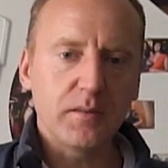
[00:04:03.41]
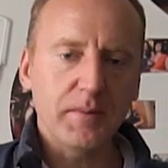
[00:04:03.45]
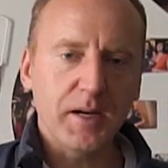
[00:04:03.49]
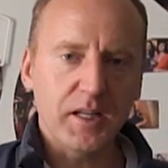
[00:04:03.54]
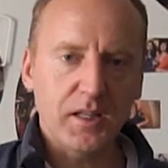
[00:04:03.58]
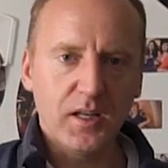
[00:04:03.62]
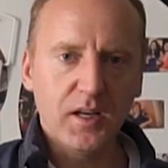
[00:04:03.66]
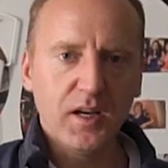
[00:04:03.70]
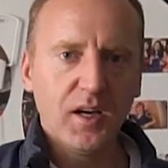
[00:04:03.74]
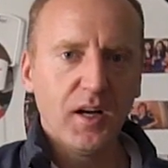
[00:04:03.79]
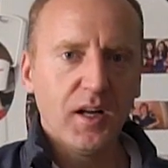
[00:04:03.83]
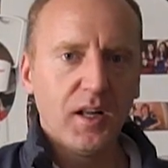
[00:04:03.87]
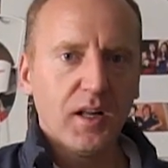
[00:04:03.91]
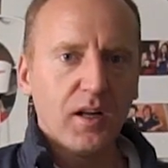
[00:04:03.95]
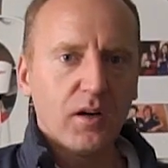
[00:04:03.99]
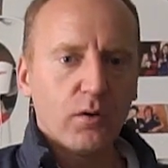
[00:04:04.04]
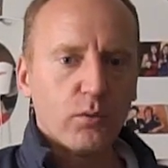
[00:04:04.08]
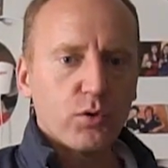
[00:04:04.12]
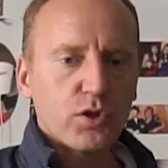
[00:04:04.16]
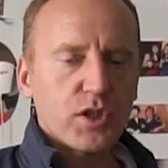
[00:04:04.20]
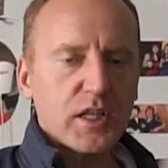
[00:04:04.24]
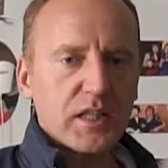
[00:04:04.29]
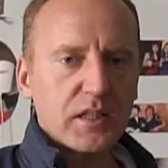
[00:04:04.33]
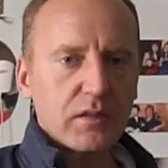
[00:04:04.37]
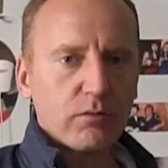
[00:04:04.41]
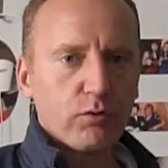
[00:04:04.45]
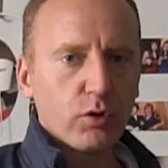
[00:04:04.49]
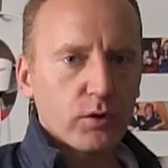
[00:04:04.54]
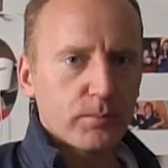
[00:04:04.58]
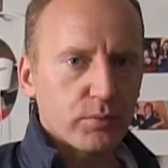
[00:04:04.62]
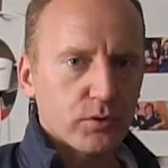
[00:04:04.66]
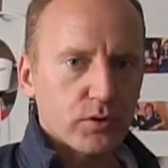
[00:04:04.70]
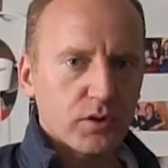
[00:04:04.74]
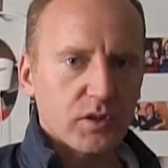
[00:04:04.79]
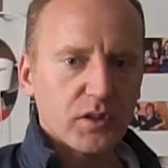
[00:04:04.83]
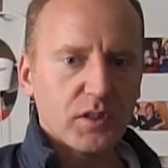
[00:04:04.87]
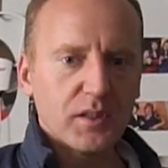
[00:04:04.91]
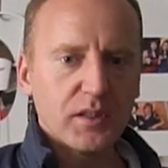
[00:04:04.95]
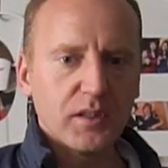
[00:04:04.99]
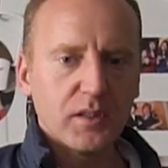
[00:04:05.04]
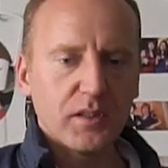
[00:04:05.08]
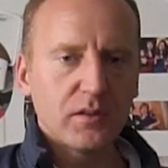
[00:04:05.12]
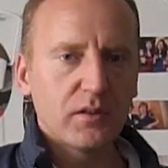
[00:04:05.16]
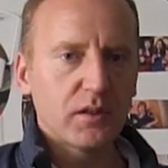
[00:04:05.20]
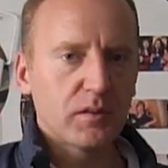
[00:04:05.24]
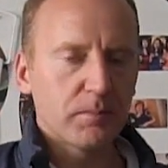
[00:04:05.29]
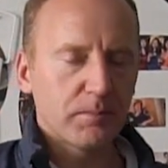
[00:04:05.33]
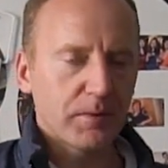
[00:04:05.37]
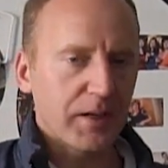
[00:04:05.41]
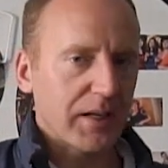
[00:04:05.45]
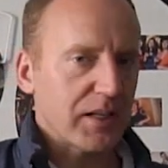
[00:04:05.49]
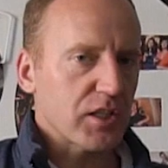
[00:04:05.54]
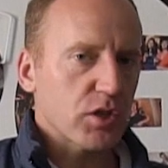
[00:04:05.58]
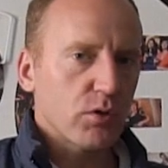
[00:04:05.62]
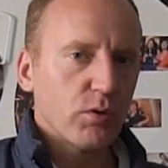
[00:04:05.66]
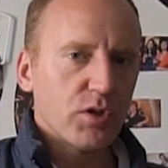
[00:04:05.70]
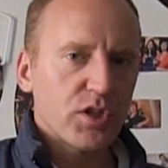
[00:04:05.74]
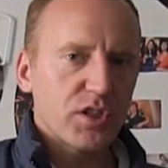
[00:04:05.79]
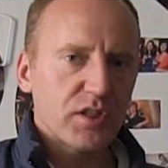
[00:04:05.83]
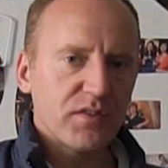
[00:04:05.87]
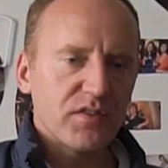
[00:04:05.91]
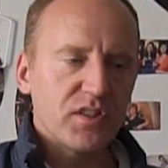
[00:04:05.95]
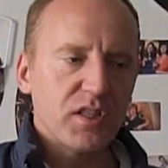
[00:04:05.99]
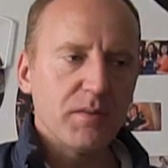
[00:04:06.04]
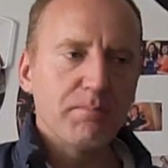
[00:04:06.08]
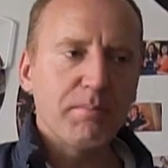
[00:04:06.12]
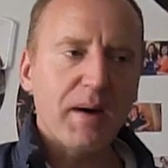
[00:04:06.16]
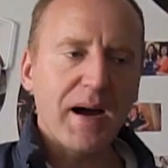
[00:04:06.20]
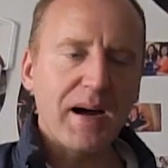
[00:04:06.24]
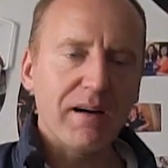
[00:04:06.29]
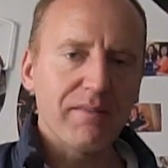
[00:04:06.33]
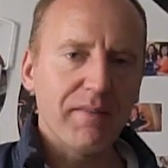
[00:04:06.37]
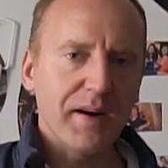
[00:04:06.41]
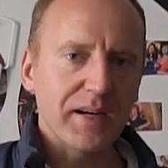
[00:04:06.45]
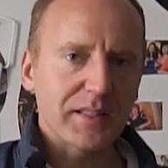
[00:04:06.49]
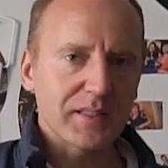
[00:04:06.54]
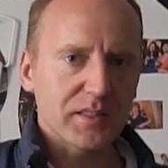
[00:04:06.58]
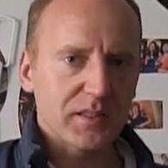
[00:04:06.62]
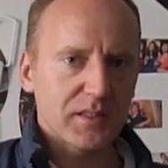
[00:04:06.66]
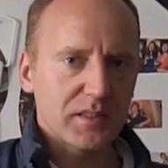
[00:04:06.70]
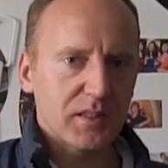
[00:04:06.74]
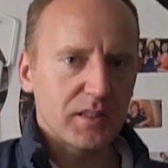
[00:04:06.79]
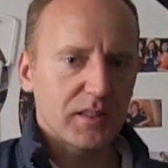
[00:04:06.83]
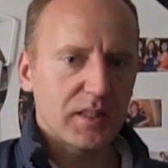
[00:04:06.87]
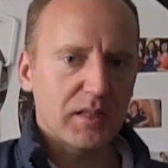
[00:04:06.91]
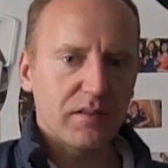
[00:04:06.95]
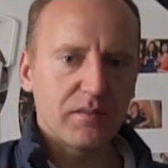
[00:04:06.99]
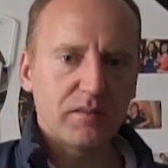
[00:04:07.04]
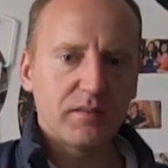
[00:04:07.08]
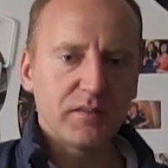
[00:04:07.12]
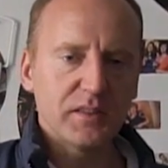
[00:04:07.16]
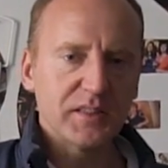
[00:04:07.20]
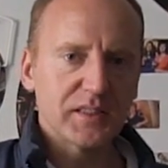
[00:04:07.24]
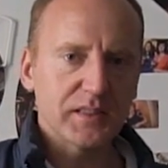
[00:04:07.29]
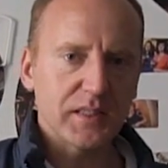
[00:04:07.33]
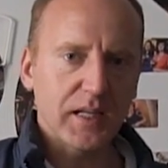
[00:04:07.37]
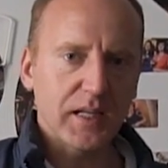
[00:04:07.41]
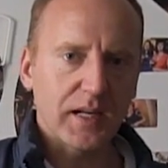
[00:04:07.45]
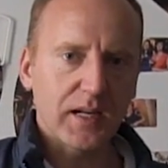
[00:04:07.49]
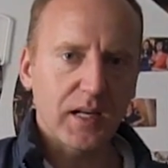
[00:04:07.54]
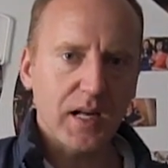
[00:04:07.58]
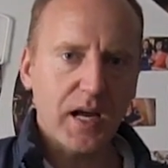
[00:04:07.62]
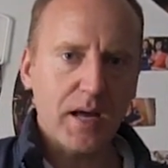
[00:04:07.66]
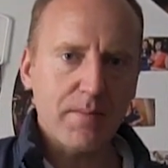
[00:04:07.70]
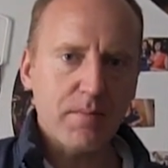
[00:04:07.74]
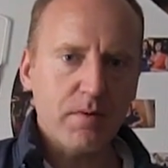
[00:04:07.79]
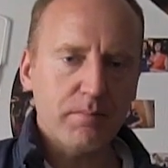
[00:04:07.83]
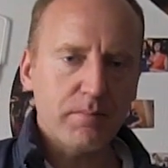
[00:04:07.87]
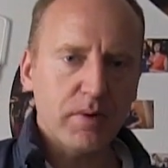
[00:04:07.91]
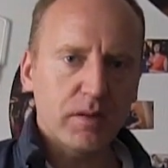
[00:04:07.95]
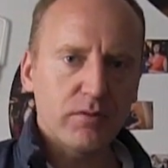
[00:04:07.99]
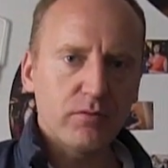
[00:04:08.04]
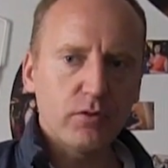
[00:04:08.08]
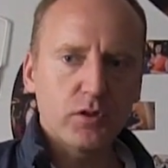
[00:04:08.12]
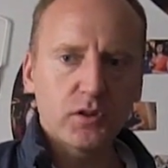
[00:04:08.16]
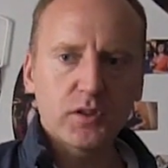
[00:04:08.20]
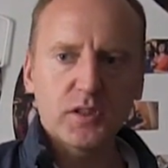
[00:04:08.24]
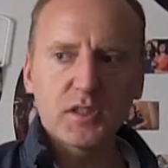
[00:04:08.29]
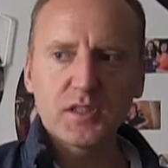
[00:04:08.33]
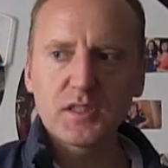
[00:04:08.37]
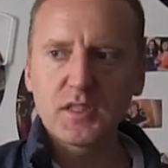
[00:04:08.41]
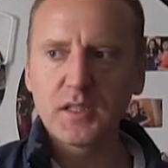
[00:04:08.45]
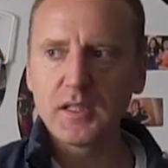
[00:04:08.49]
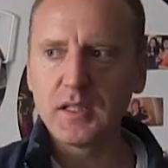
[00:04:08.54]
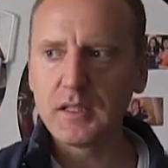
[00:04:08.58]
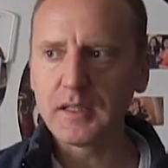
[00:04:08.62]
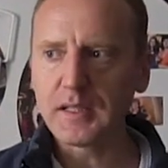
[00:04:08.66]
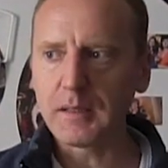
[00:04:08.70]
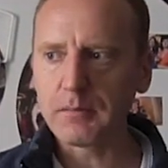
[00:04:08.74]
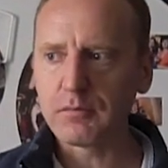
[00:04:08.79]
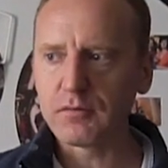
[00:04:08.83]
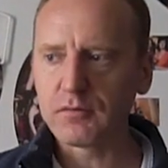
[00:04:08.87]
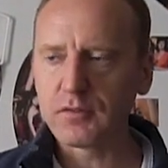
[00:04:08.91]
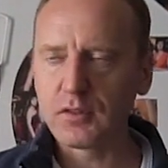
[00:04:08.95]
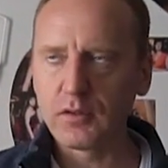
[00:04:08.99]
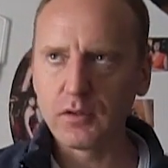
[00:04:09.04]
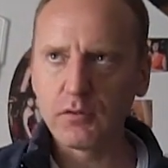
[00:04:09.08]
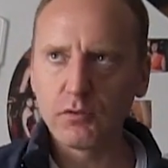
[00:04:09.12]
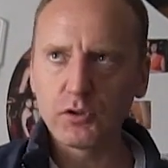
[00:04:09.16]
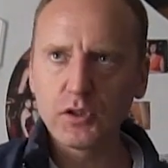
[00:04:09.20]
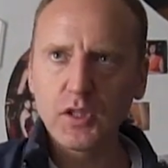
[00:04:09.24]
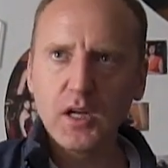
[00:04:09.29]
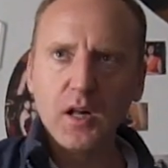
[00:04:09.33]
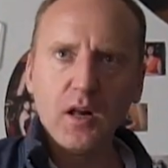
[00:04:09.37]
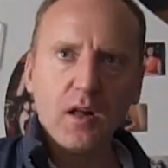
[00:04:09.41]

Ребят, уезжайте в отпуск, э, конечно, хочется всем похвастаться там в Инстаграме, пофоткаться, или там э, вот,